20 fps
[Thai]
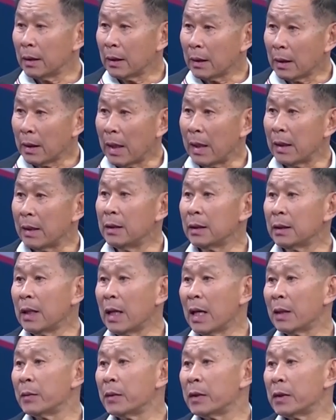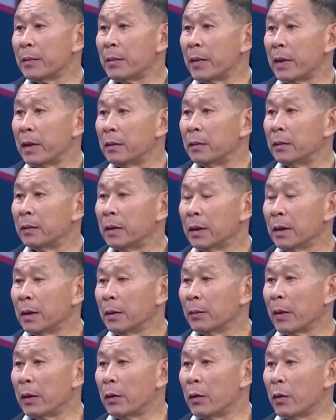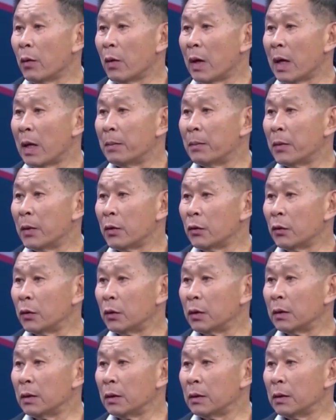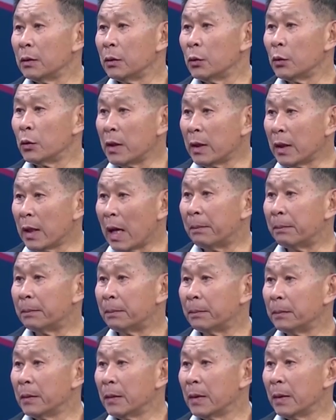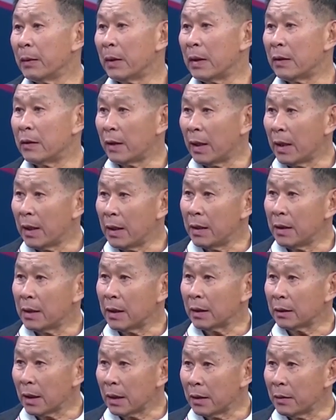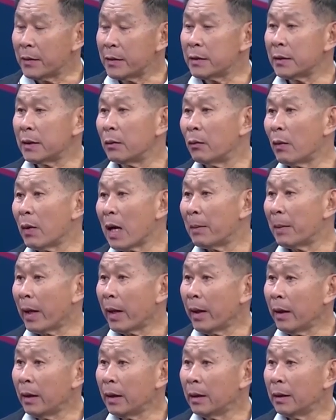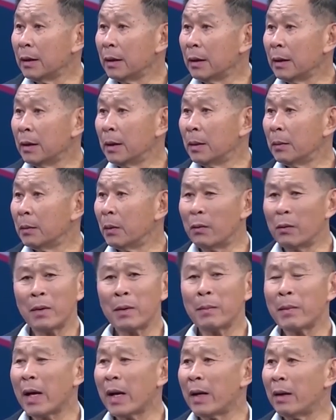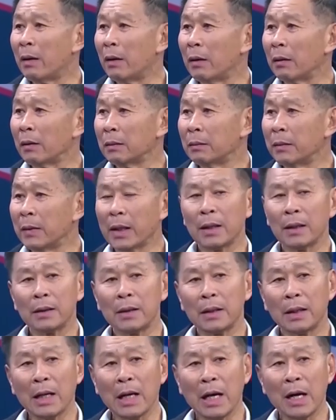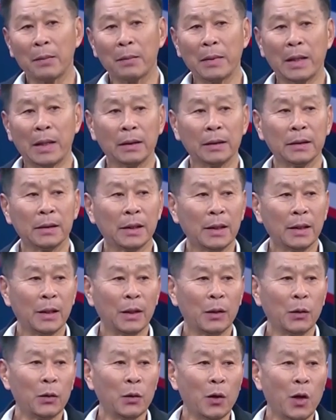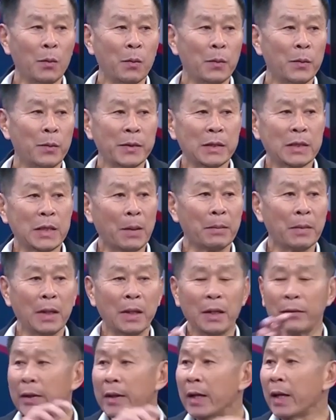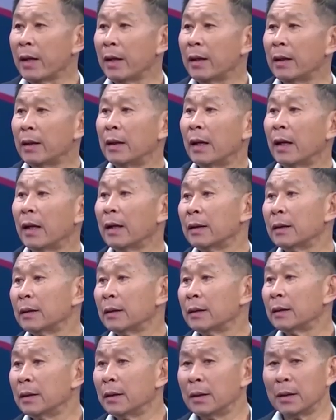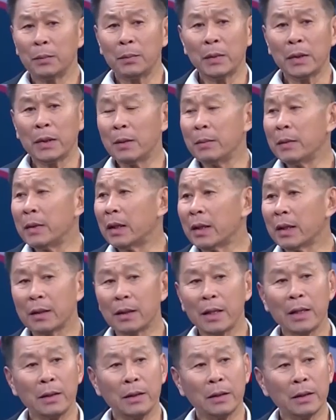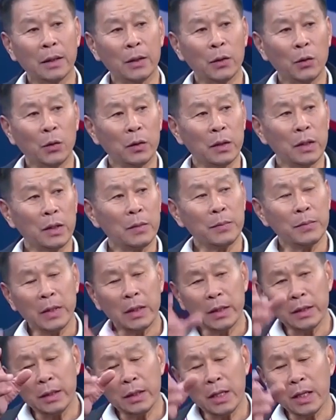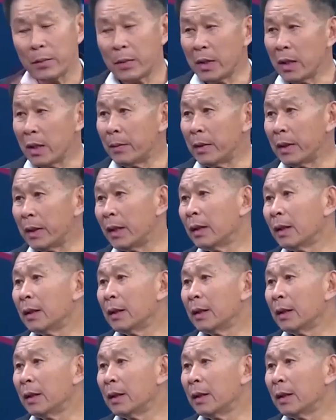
การเลือกตั้งมันจะเป็นไปด้วยความบริสุทธิ์ยุติธรรม เป็นเสรีอย่างท่านวิสิทธิ์ว่าไหมผมว่าไม่หรอกแม้กติกามาลูกน้องผมไปจับเบอร์วันนี้นะมันก็เหมือนกันไอ้กระโดดเี่มันเบิร์นนี่ไอ้เรื่องนี้